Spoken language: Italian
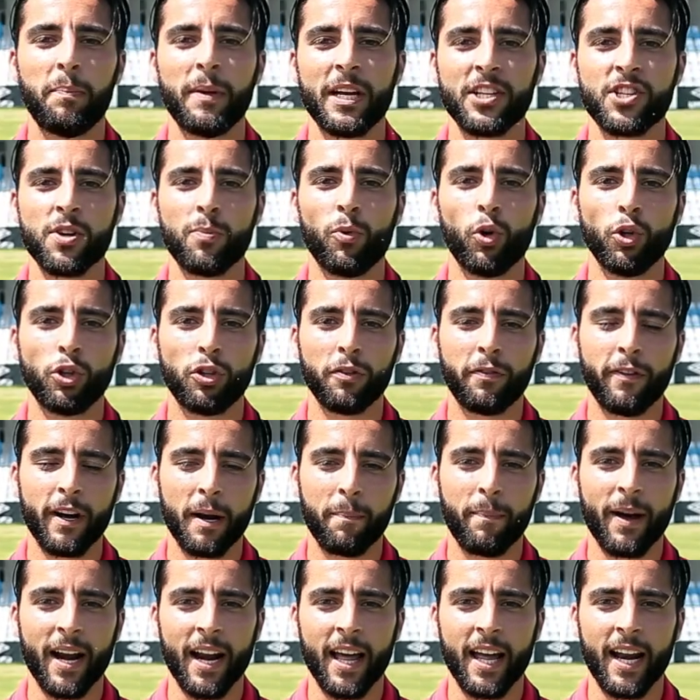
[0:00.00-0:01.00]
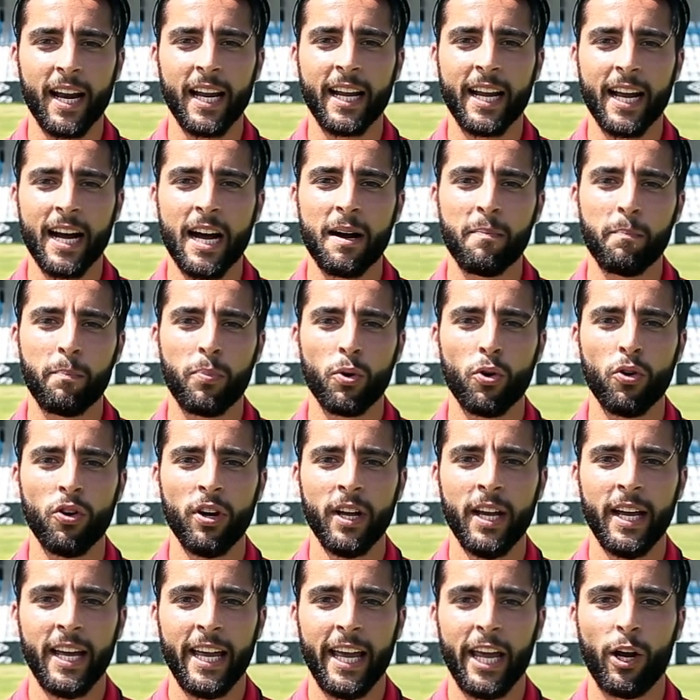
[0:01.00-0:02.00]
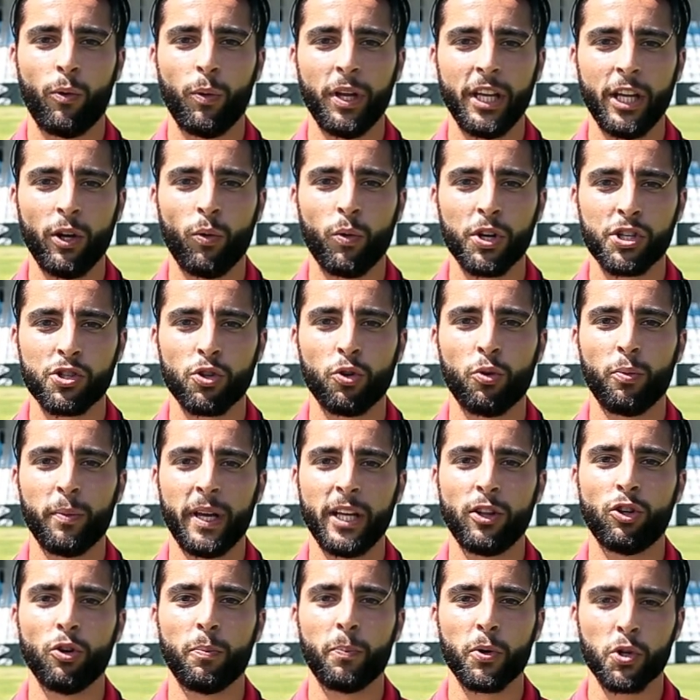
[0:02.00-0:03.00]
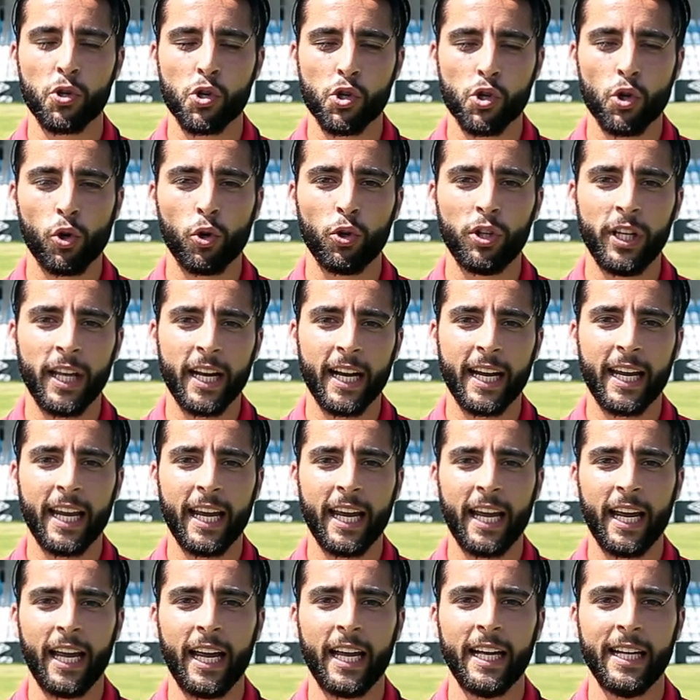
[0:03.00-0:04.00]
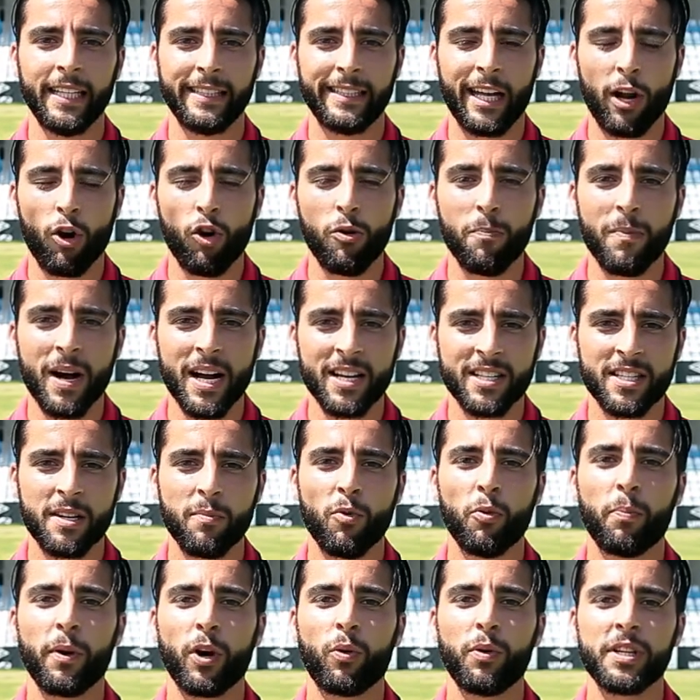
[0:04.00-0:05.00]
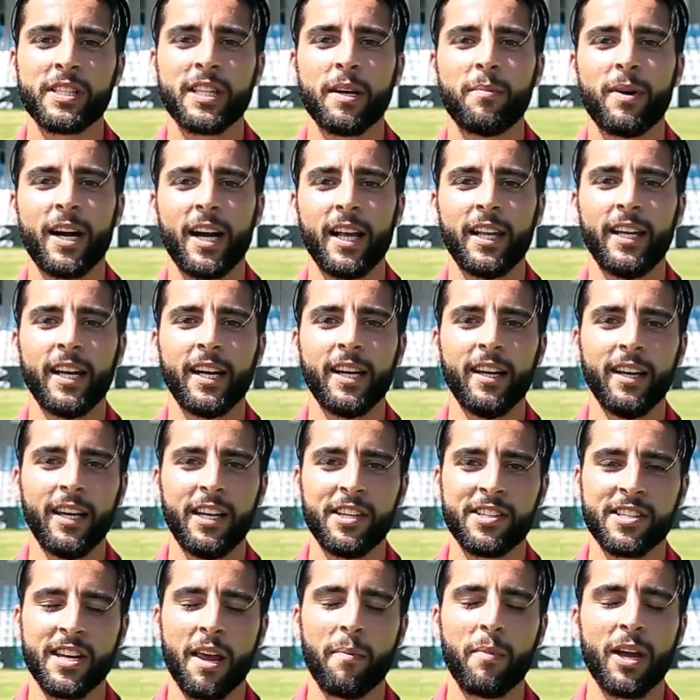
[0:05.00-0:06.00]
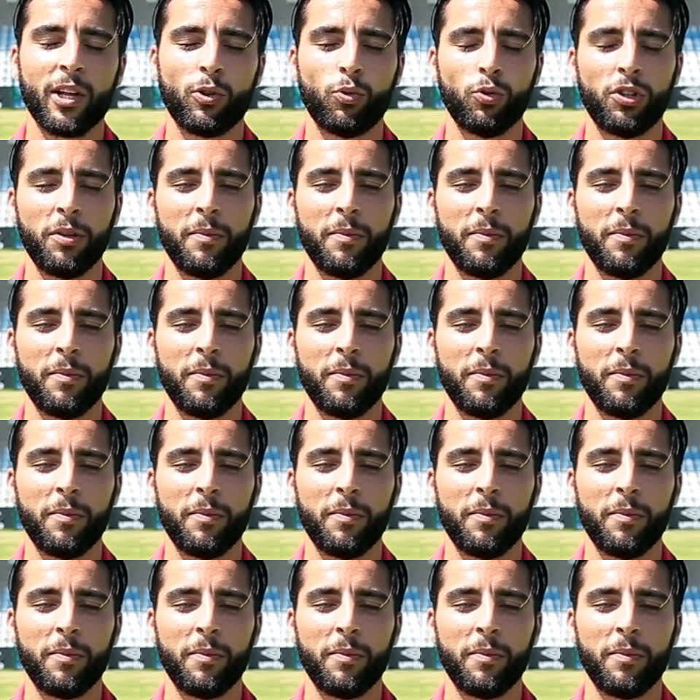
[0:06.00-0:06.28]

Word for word: mi piace molto far parlare il campo e quindi in questo momento posso solo dire che darò il massimo per questa maglia insieme a